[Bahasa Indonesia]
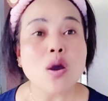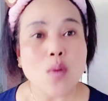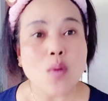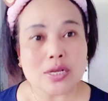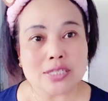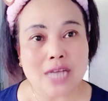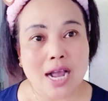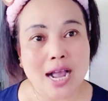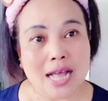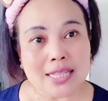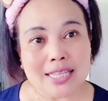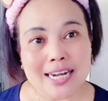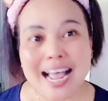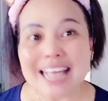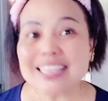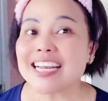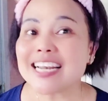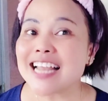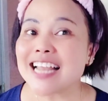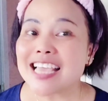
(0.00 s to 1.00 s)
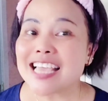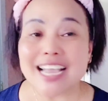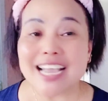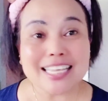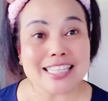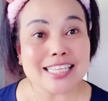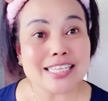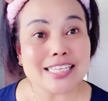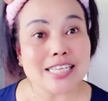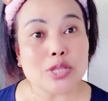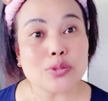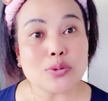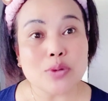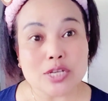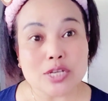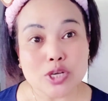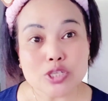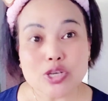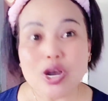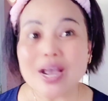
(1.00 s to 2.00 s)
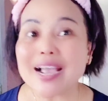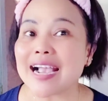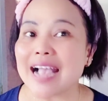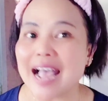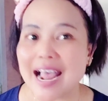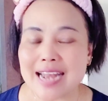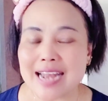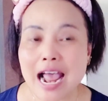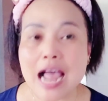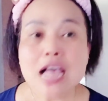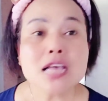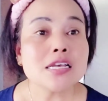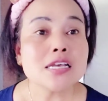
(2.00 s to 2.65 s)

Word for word: wajah gatel-gatel yang intinya itu nggak cocok nggak ada.